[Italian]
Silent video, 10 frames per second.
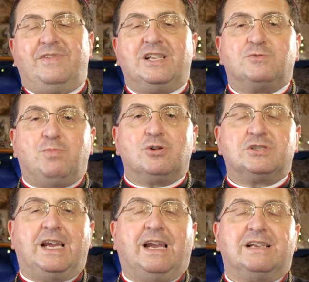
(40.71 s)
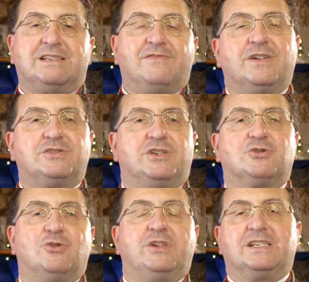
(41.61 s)
Mi rispose San
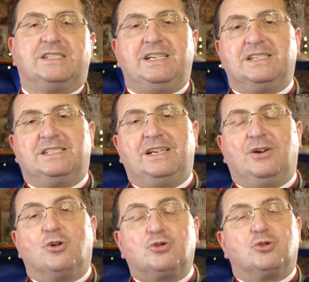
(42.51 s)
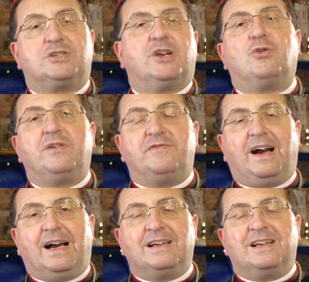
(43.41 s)
Francesco di Assisi, otto secoli
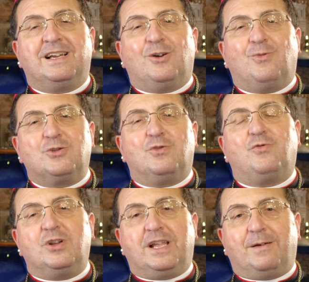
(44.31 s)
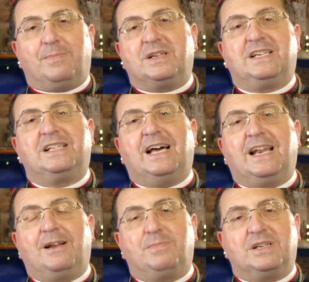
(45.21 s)
fa, quando volle
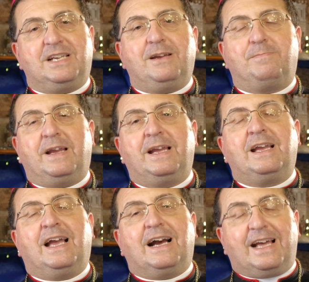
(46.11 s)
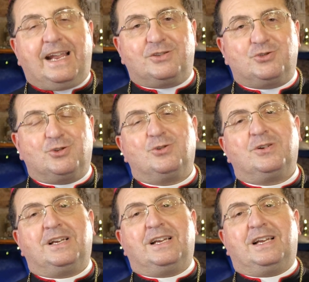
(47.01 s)
rappresentare il presepe a
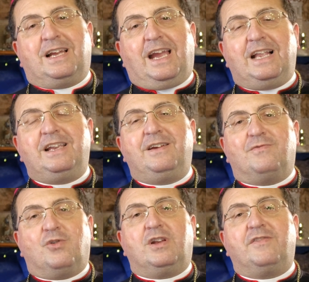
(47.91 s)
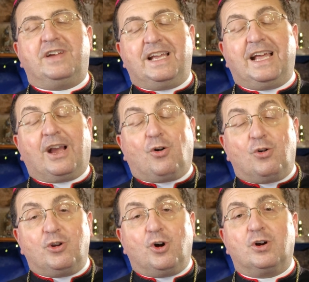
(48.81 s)
Greccio. Egli volle vedere
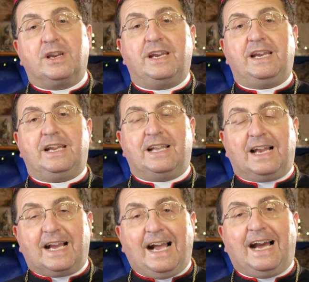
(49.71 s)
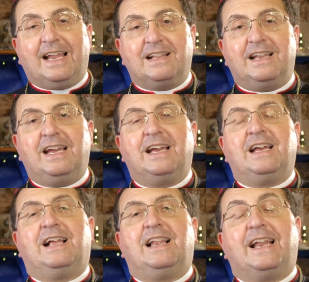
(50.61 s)
con gli occhi della carne
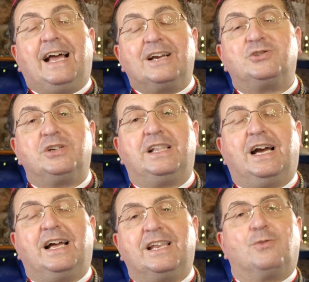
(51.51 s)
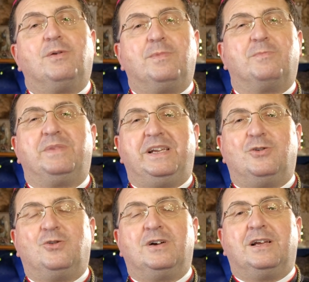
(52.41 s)
la nascita di quel
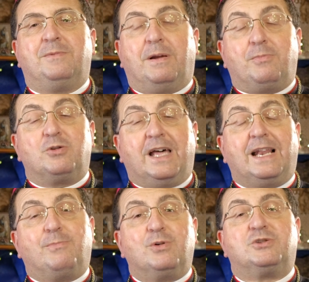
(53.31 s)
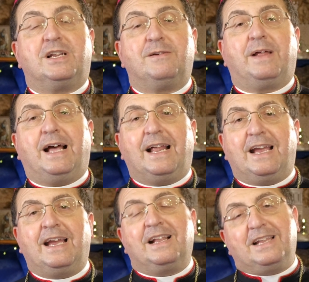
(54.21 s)
bambino per poterla poi
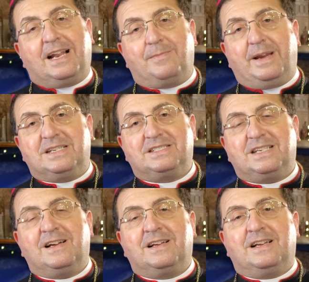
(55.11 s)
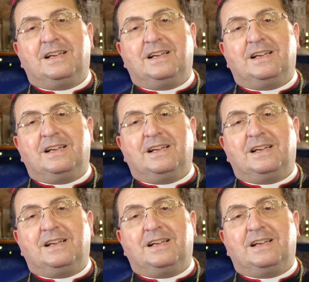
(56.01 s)
celebrare nella messa.